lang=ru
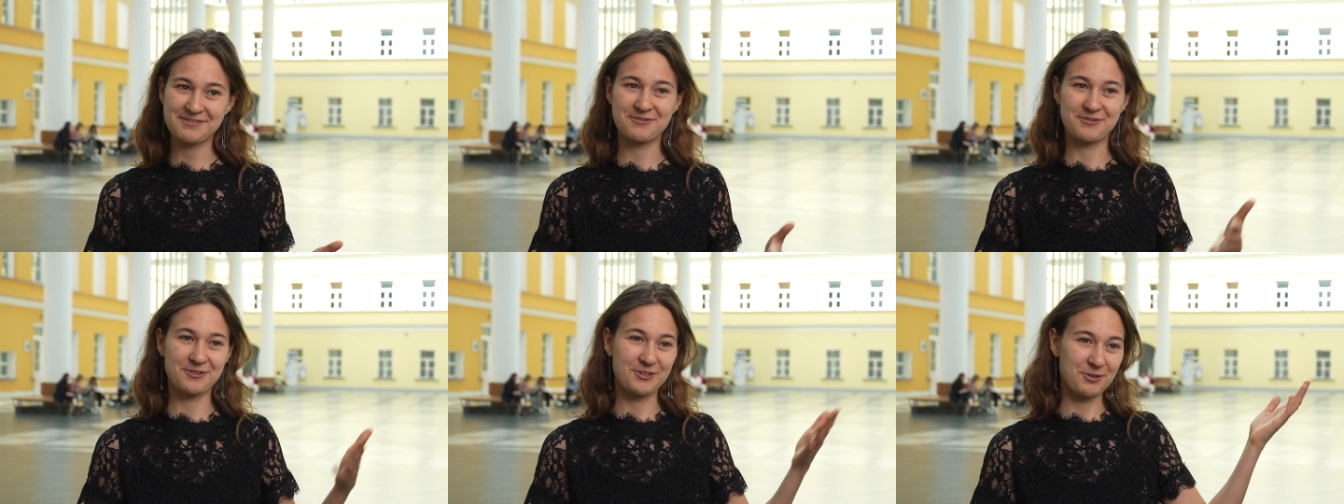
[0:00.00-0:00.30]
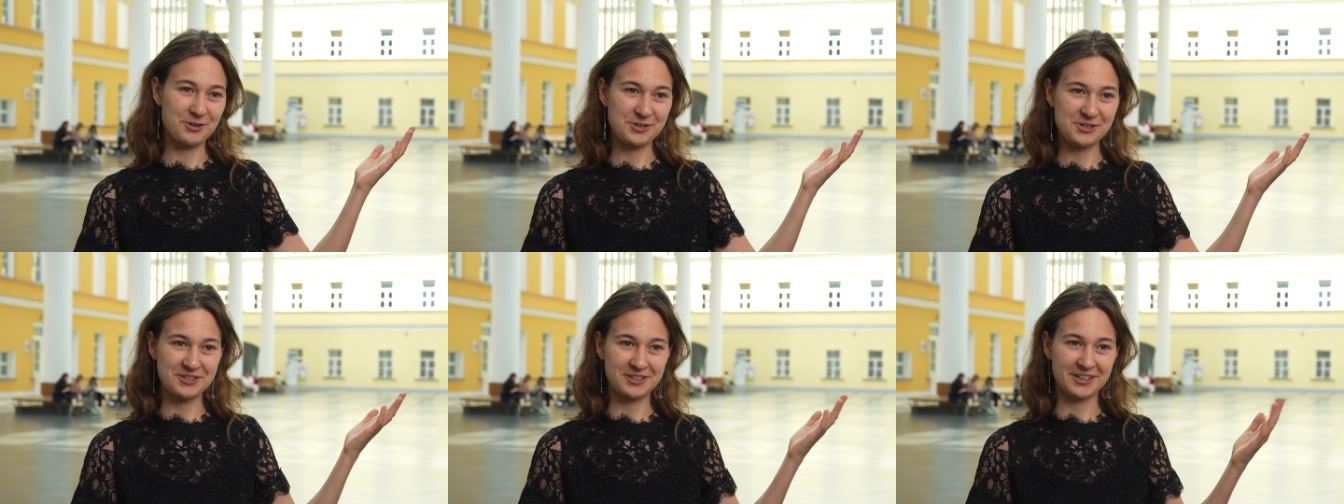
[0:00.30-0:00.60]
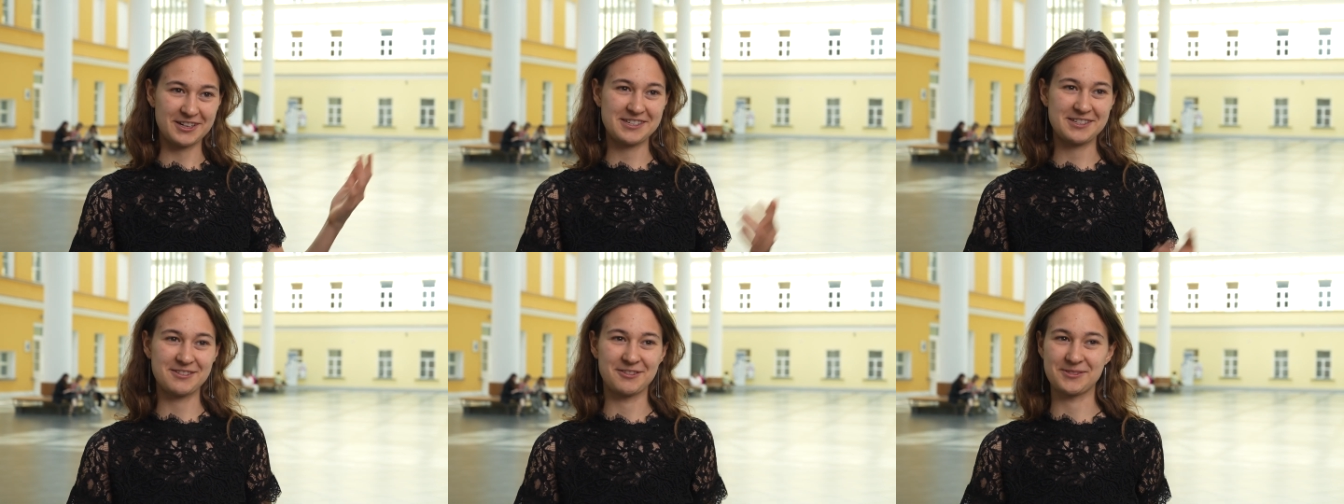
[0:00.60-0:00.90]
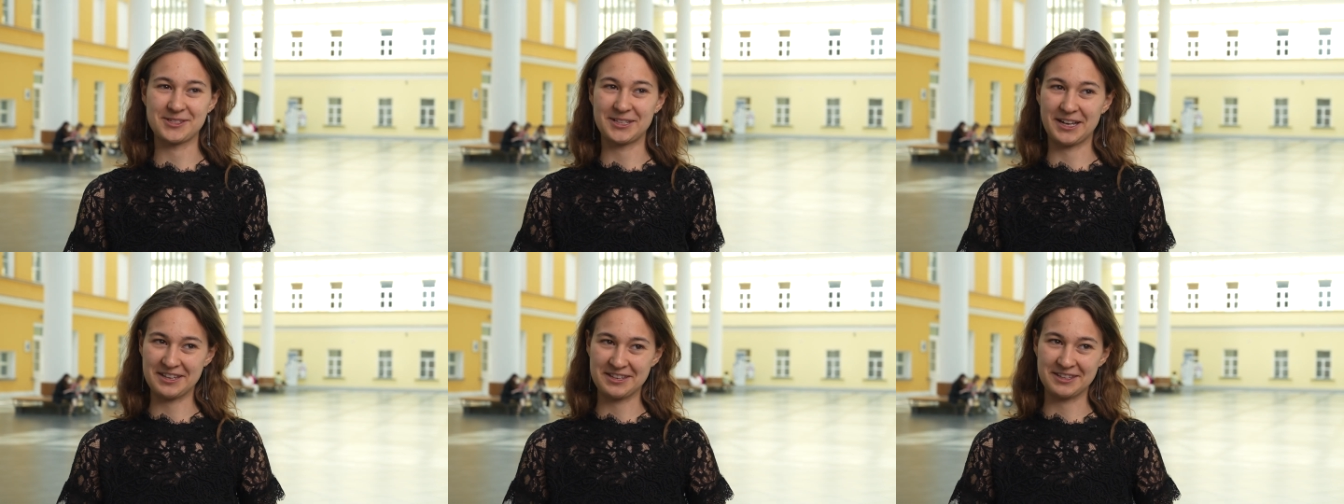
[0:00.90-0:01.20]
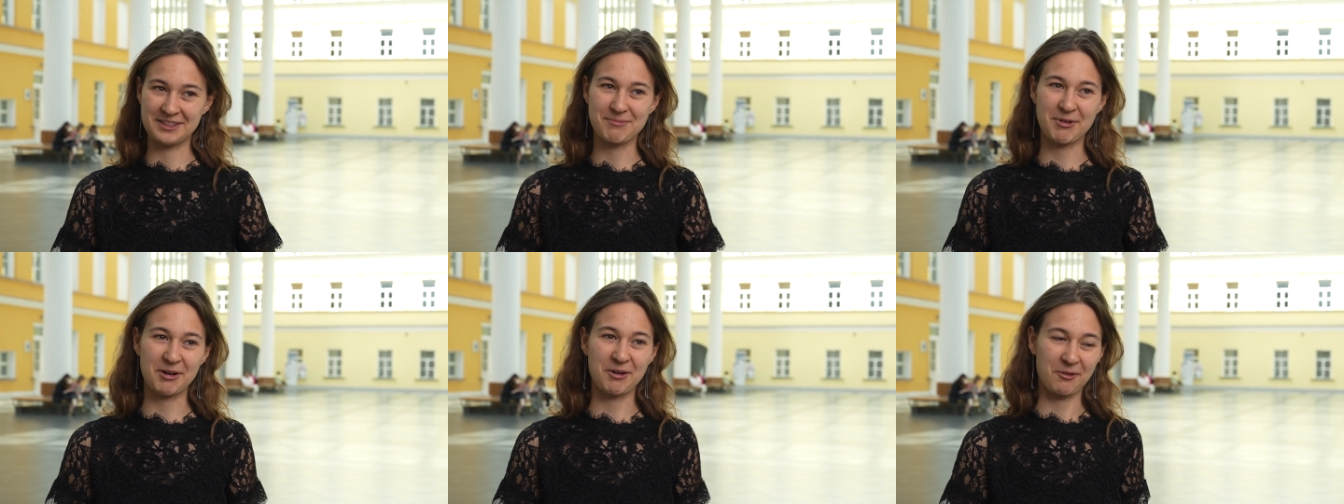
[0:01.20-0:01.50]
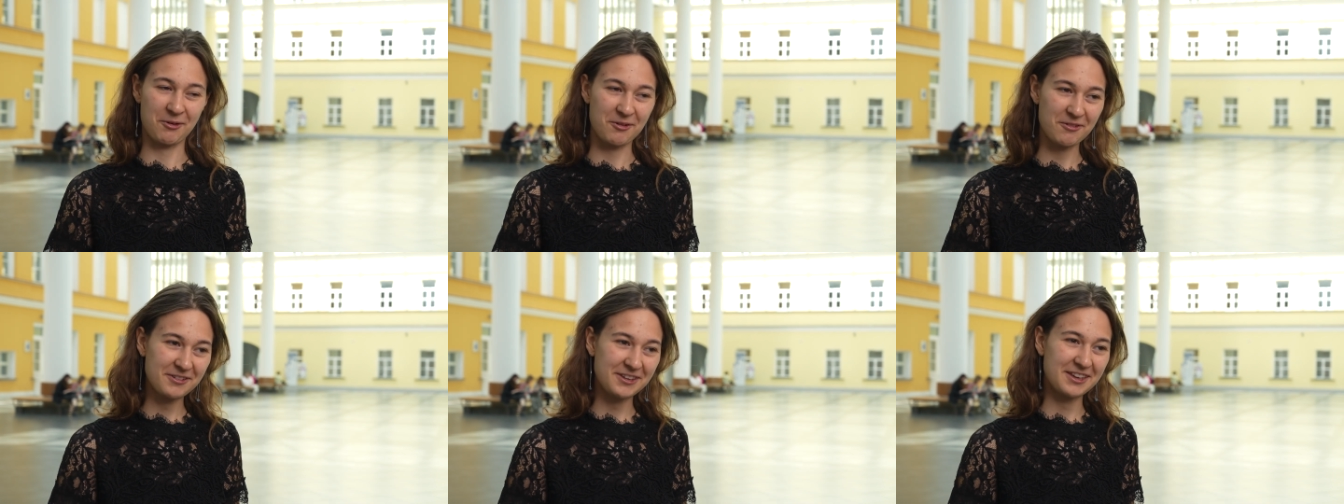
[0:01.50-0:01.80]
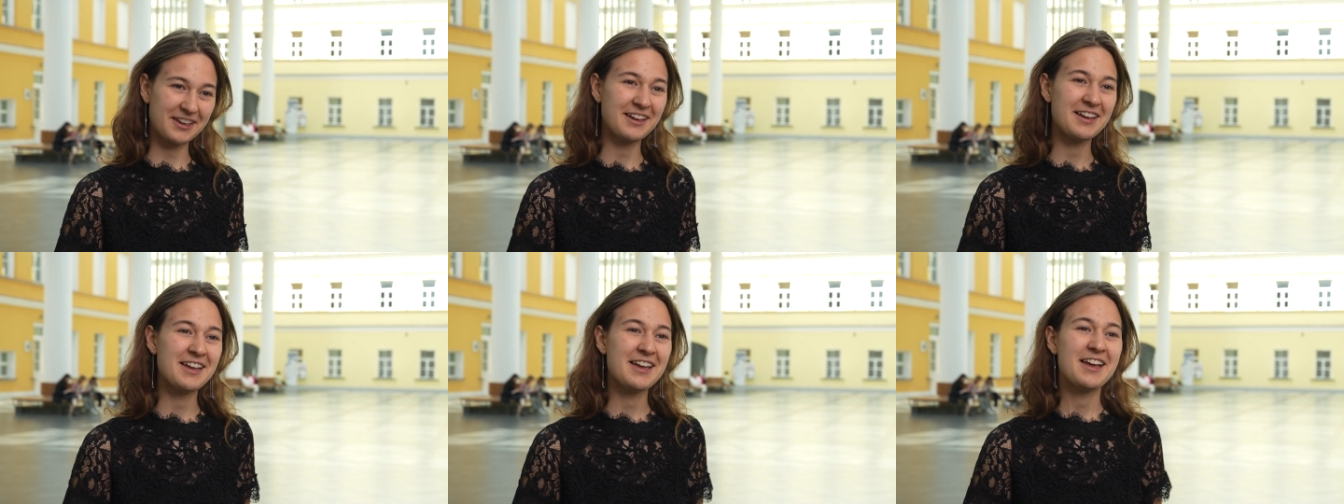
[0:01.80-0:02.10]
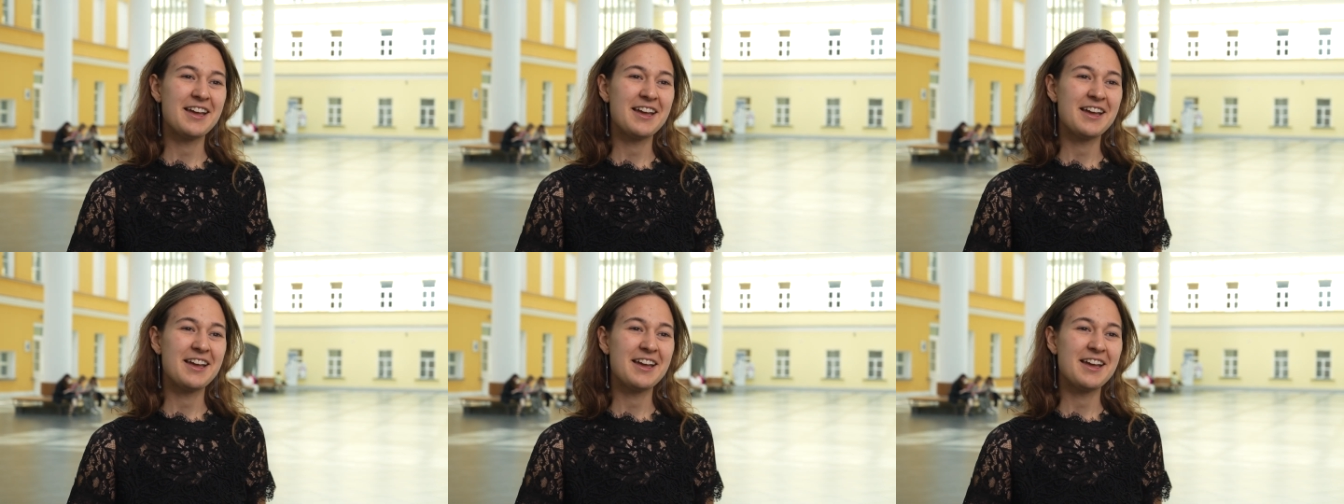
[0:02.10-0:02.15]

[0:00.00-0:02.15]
в очень красивом здании на Покровке.